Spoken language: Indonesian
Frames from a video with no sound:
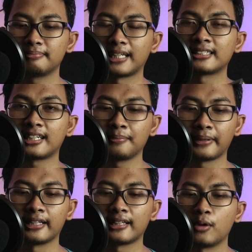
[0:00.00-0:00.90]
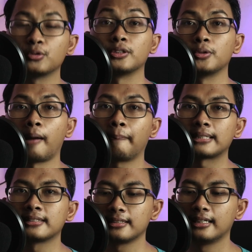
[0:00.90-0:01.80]
Penasaran pengen tahu gitu
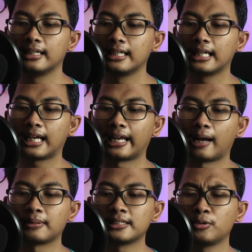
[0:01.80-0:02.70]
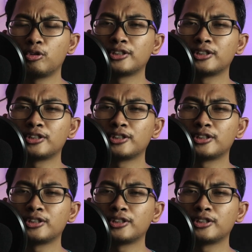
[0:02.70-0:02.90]
apa sih kayak apa sih gue